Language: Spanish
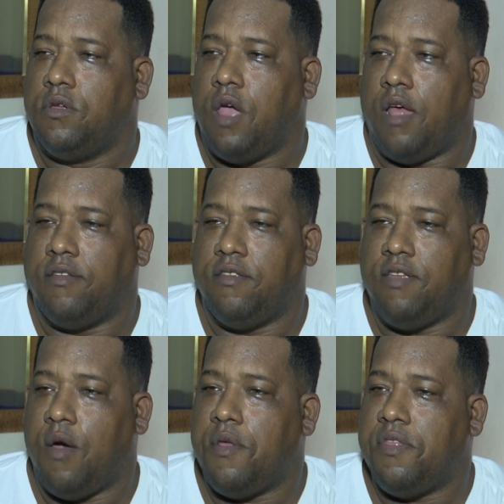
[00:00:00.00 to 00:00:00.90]
así
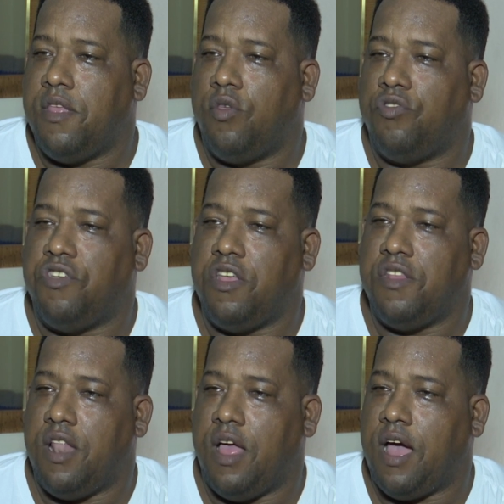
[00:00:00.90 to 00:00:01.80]
sea vendiendo china
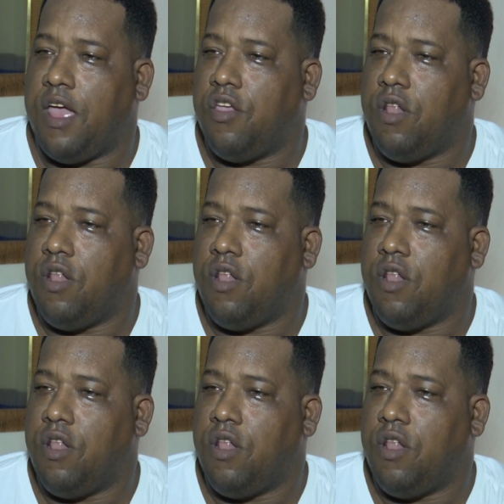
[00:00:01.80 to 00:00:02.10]
en la calle.